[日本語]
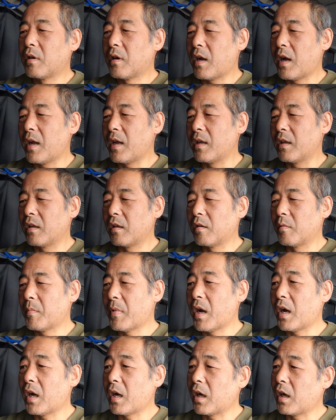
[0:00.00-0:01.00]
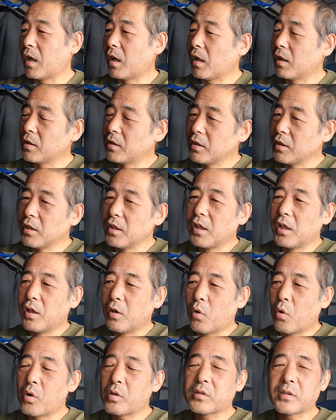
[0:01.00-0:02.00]
はい。まあ、
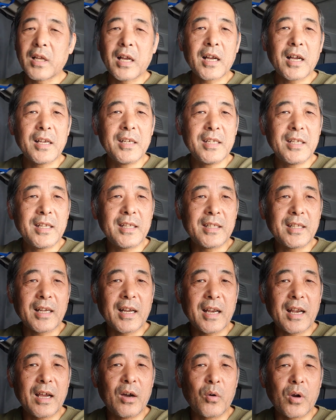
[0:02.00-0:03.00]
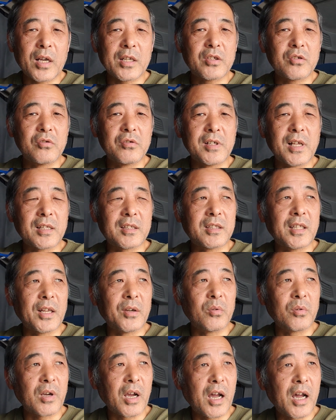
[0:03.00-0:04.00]
奥さんが逃げてからおかしくなった
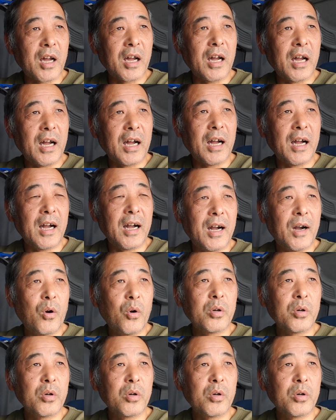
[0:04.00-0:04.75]
のか、